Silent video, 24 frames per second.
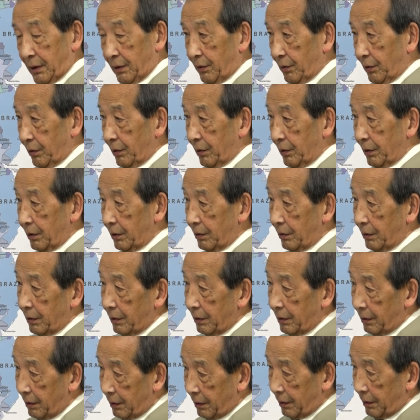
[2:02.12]
あの
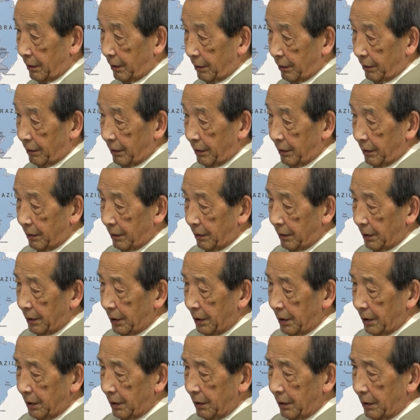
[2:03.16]
この
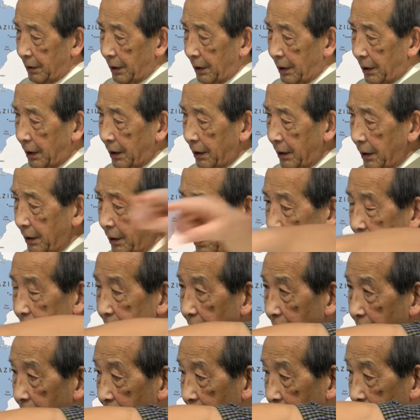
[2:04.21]

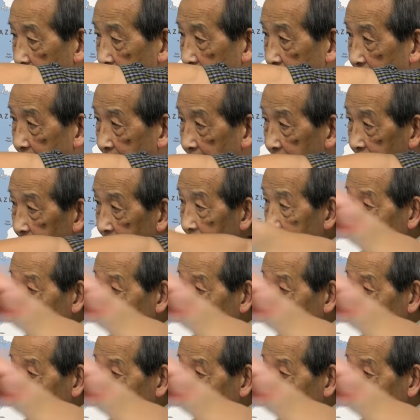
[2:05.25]
五機しかこ